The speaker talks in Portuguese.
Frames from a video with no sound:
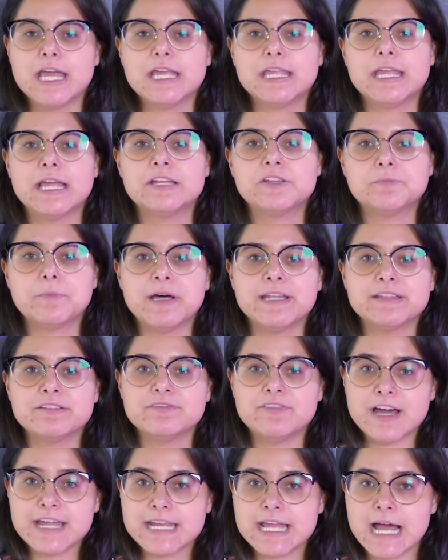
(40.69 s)
E eles podem
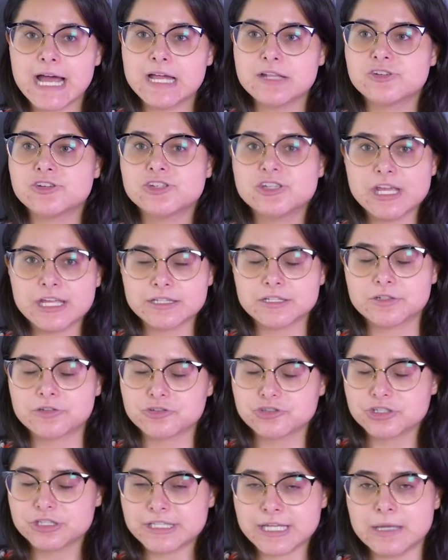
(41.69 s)
variar de
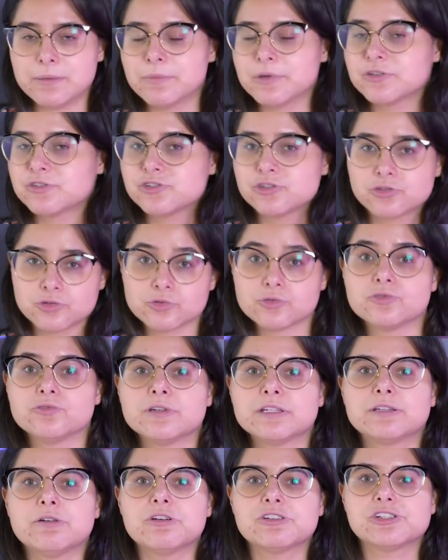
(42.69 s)
gêneros, de temas, de tudo.
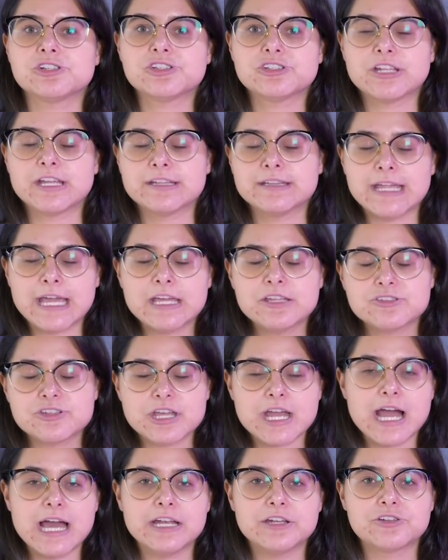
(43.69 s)
Então a gente tem desde
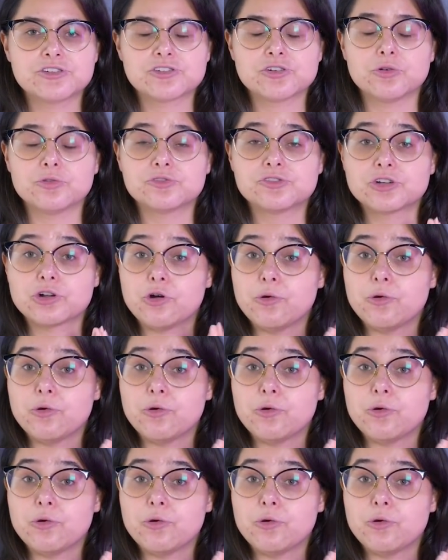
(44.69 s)
reality shows de